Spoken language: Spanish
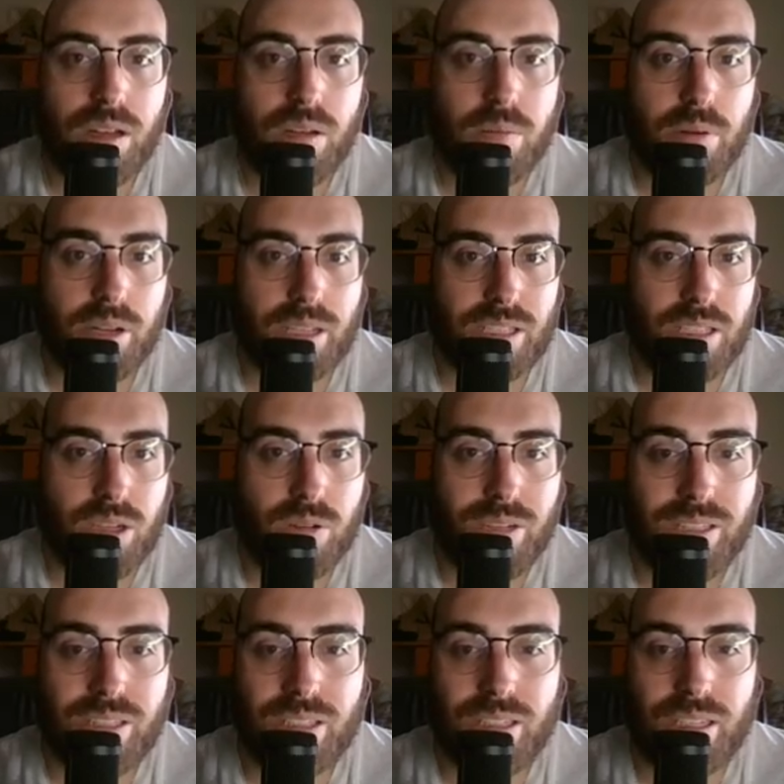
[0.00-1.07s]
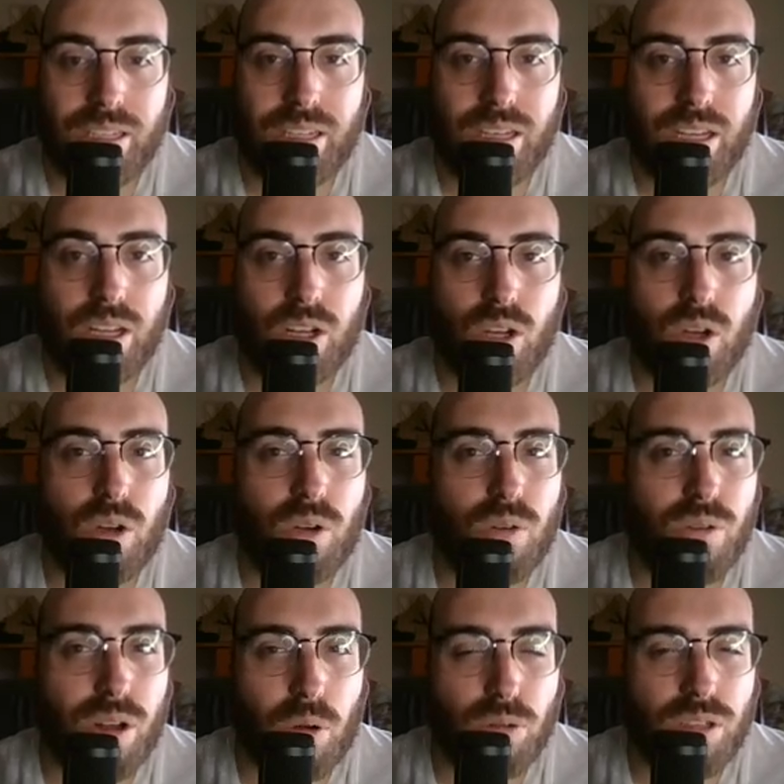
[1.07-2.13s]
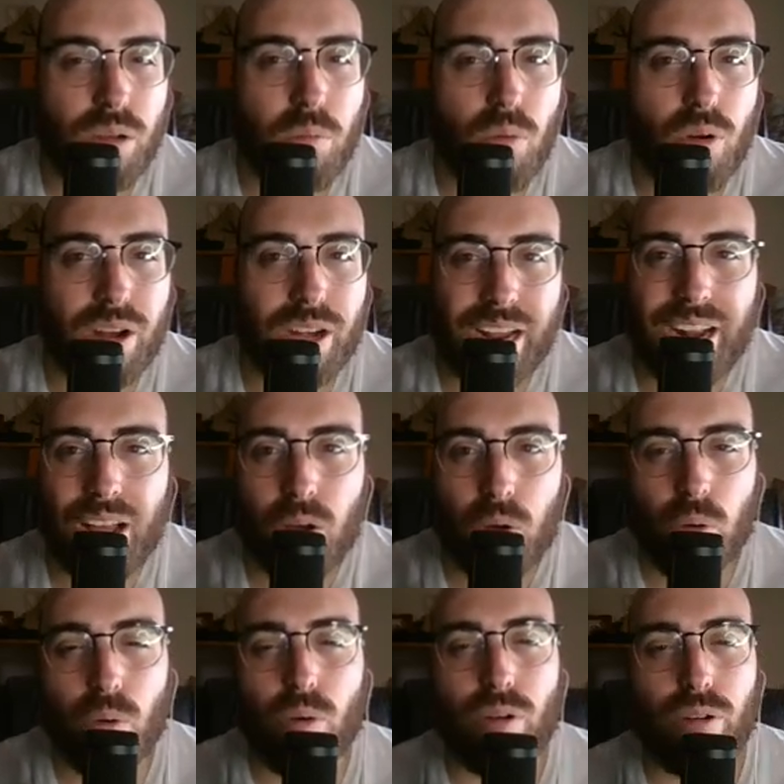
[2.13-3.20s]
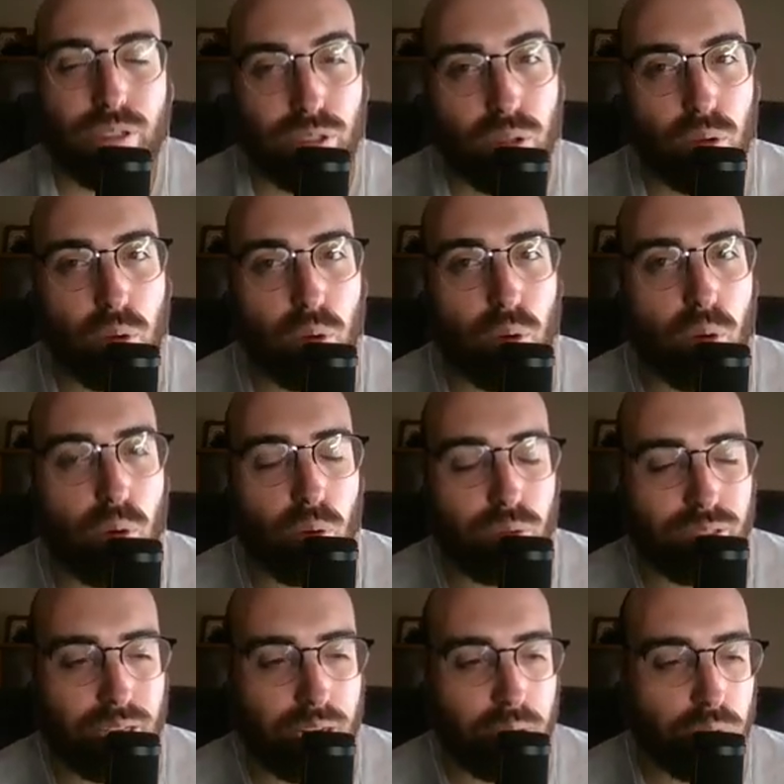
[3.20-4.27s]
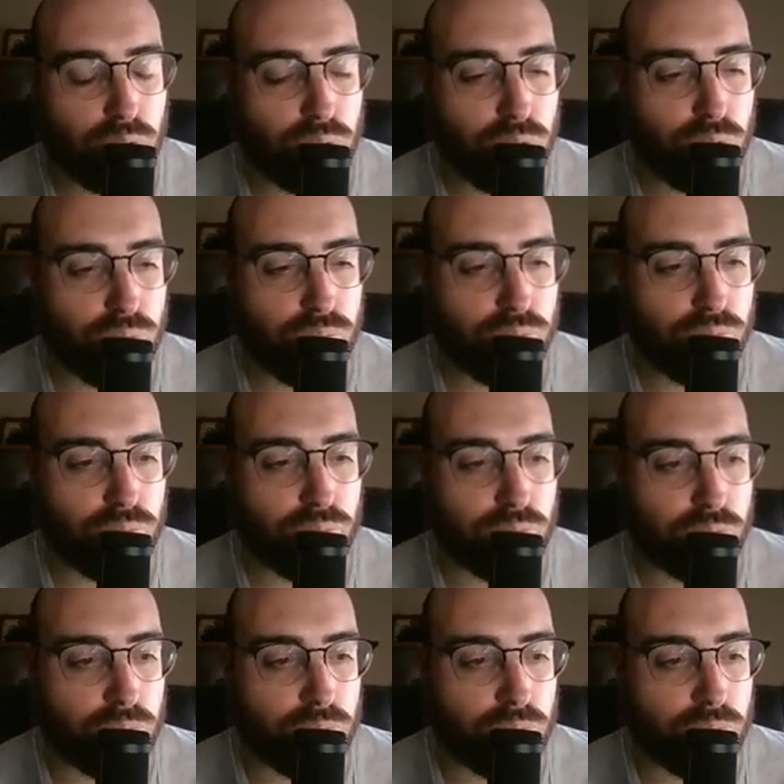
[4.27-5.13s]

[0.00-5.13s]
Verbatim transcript: Porque si no es una cosa muy rara. O, eso, o tenemos un,